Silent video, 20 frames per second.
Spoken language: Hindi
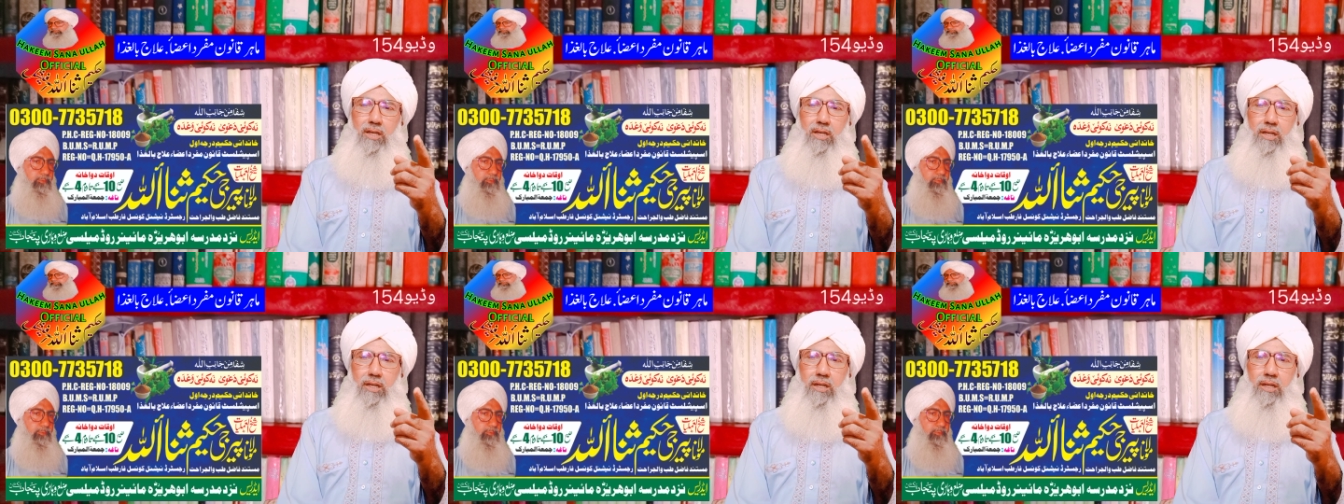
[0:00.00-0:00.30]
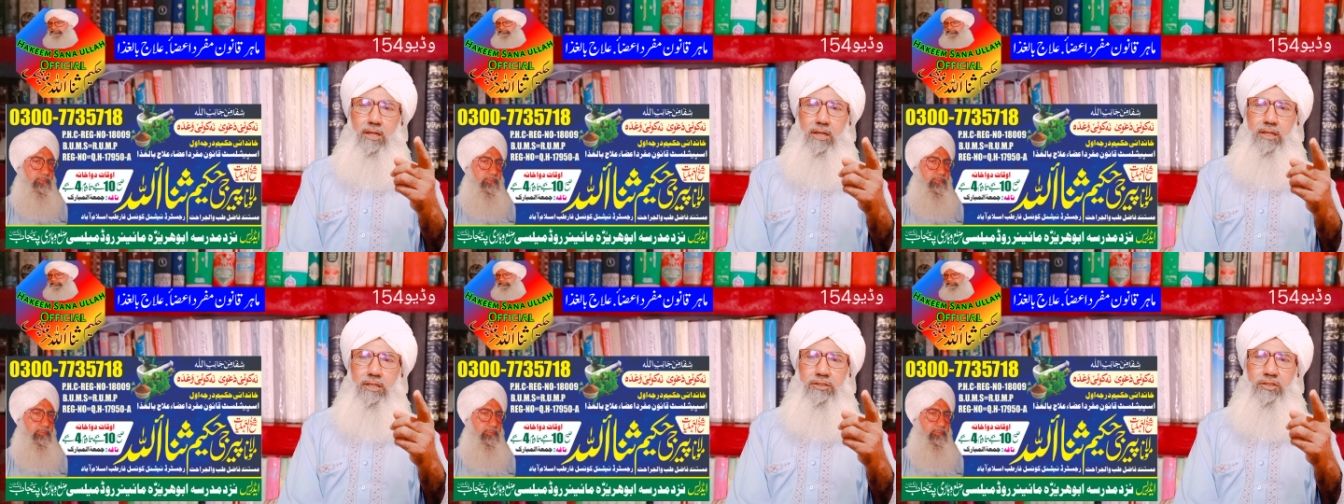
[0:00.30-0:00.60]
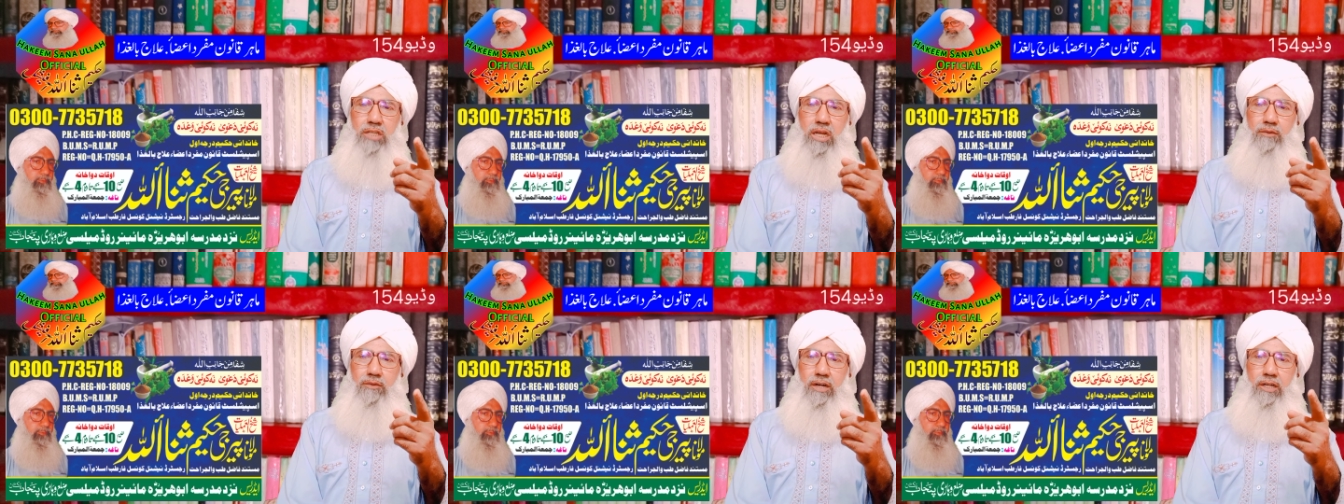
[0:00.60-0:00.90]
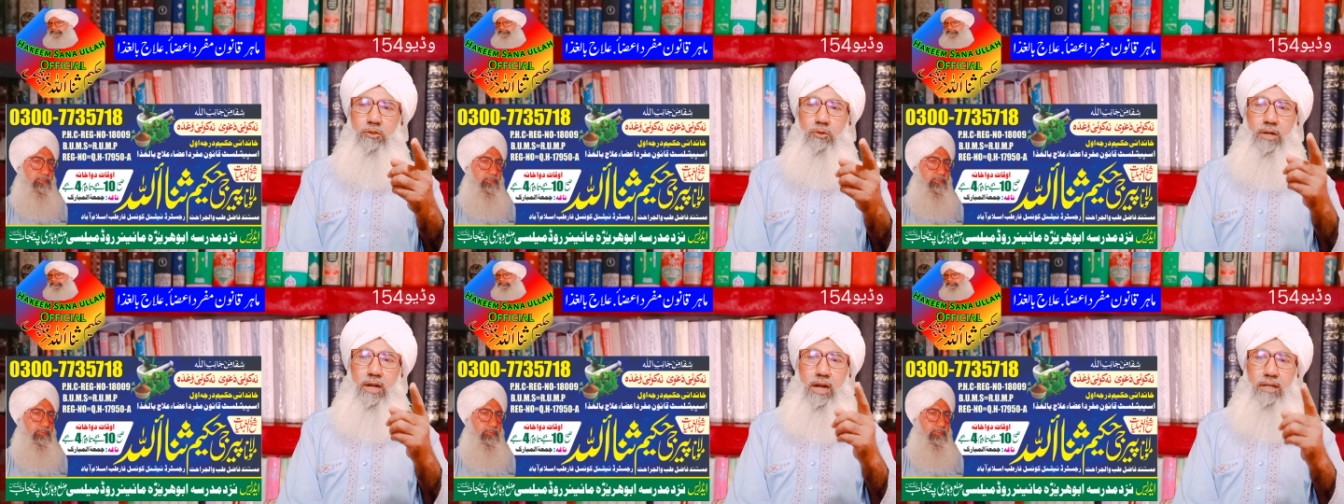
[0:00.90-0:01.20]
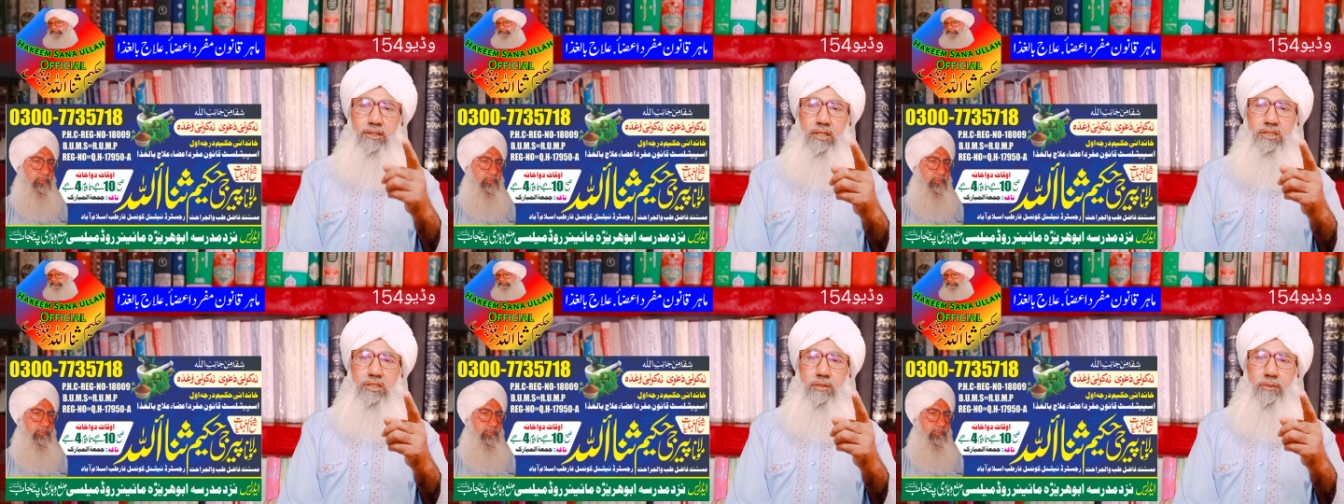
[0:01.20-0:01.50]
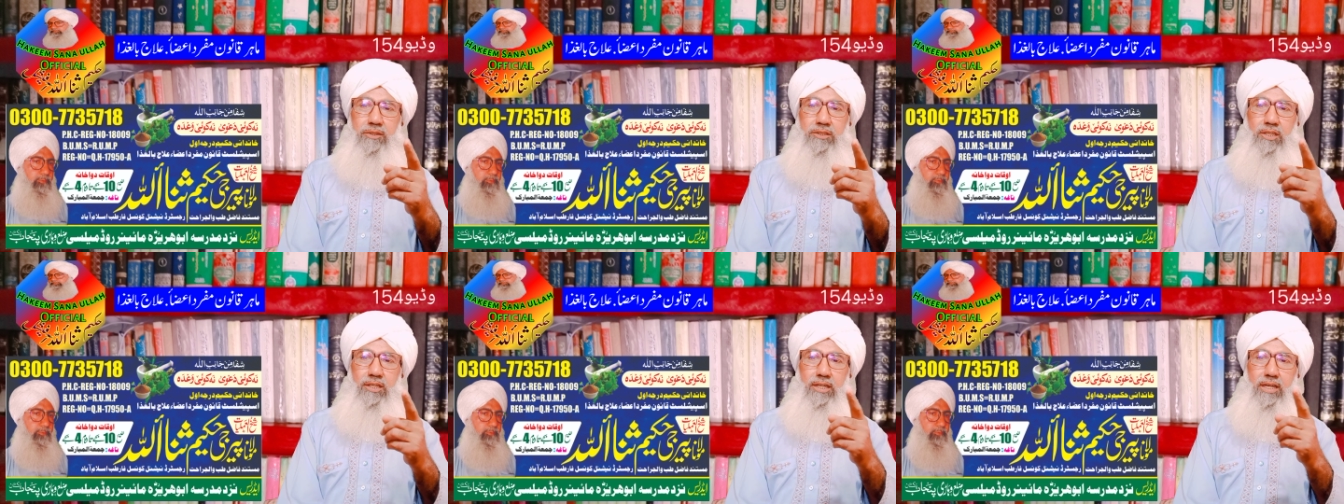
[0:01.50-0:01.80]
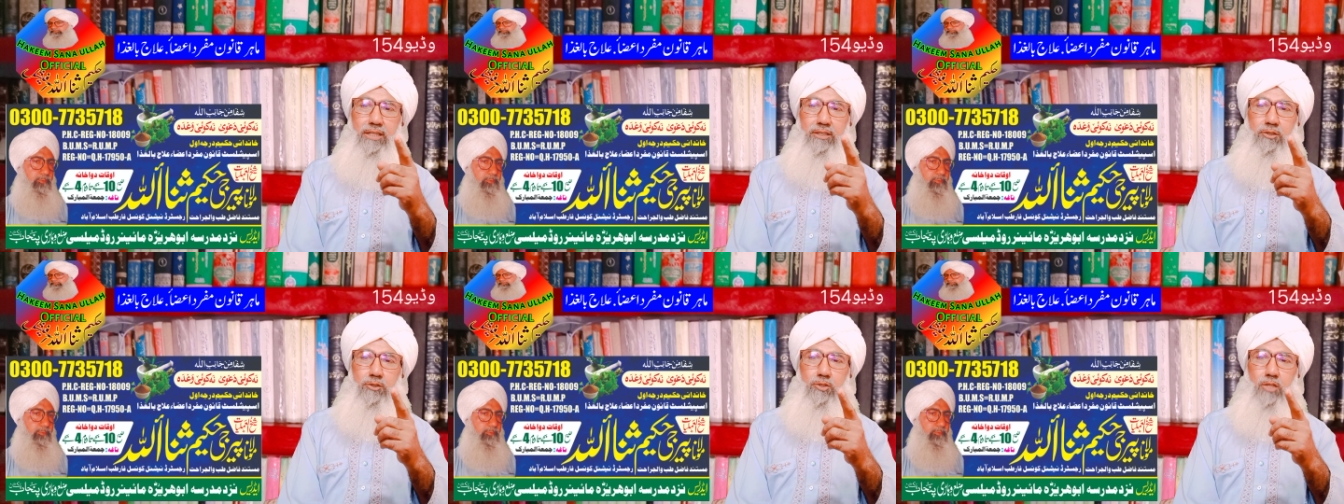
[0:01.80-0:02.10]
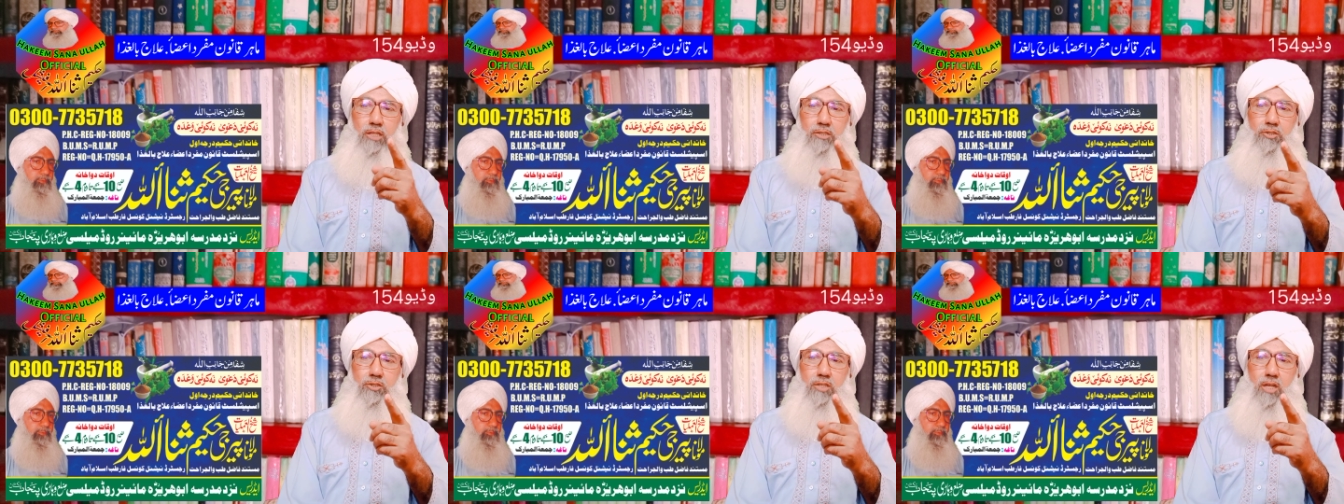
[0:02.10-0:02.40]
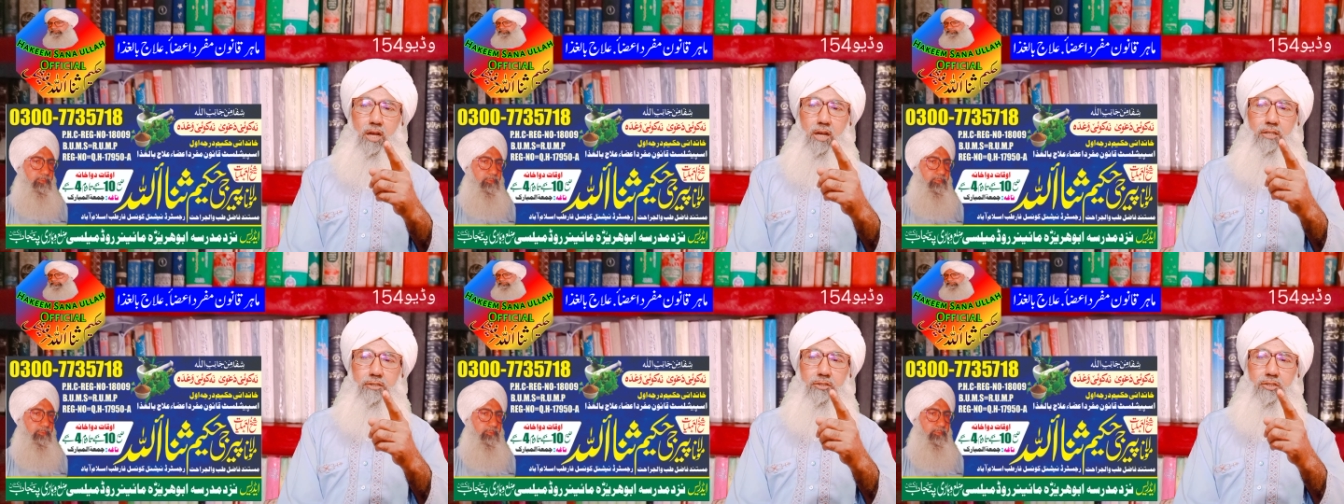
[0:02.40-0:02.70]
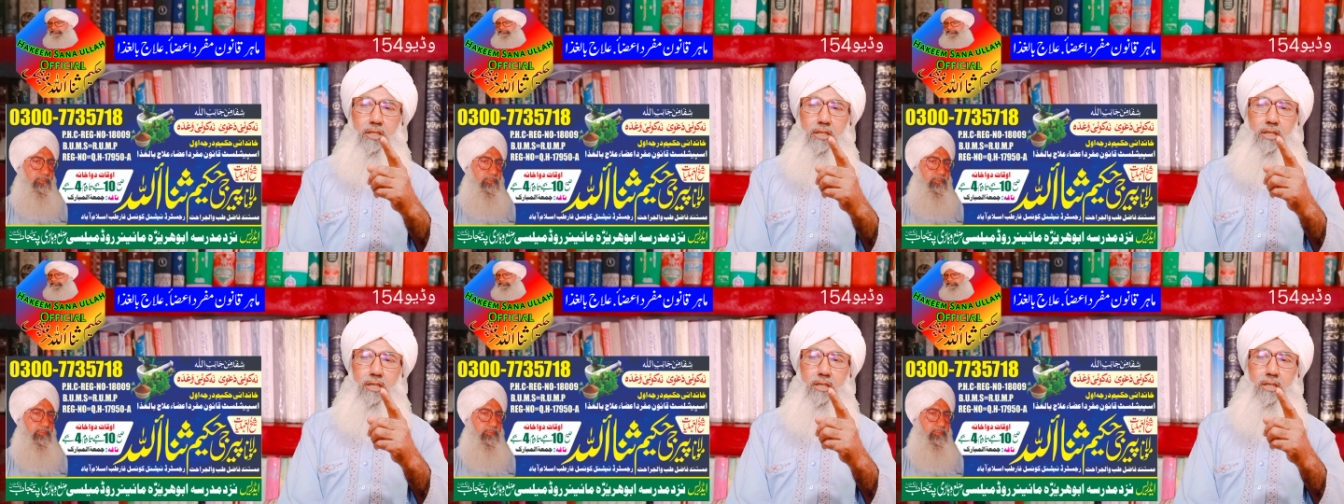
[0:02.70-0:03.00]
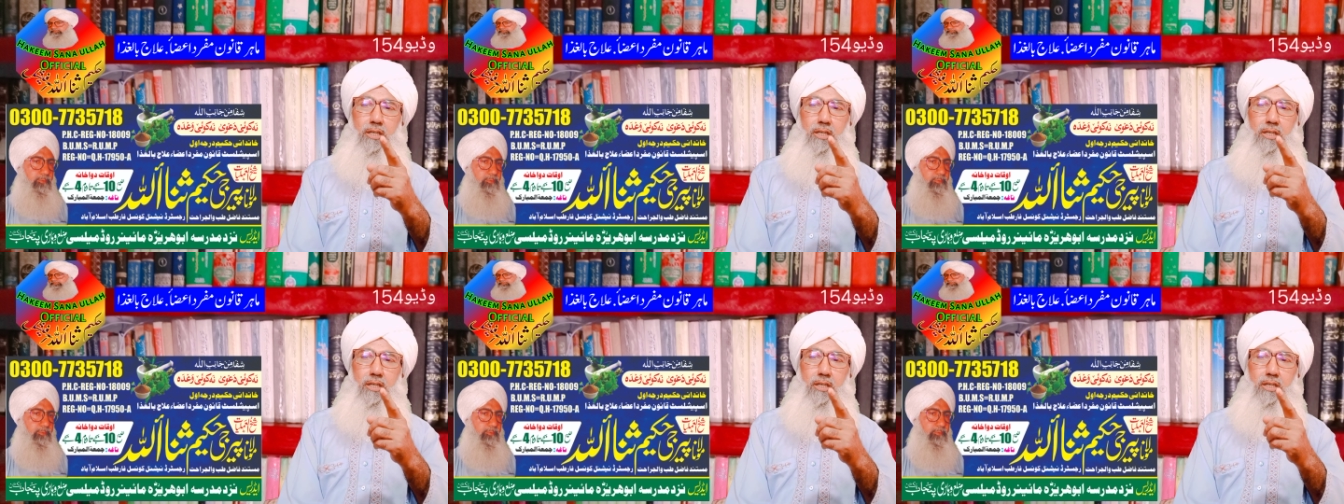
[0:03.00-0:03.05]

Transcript: चाय वाला जो है ना आधा चम्मच देना है दस साल से